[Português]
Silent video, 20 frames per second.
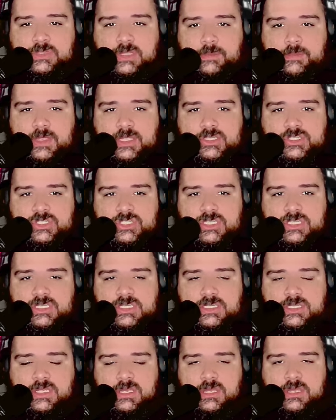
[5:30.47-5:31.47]
profundamente
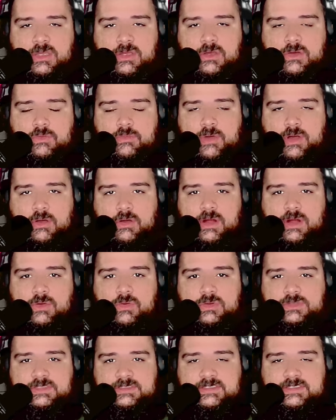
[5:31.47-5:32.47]
que uma
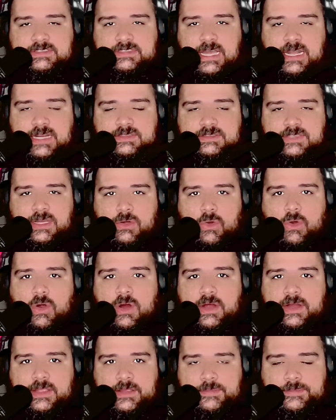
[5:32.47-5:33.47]
hora ou outra esses caras
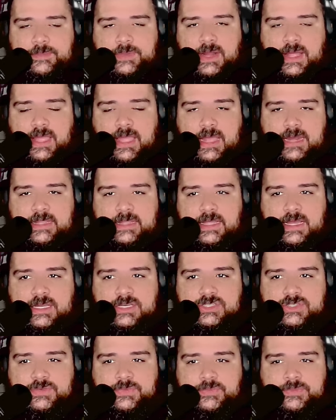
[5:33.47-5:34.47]
acordem para a
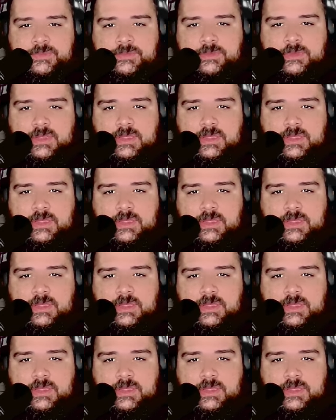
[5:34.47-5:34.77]
realidade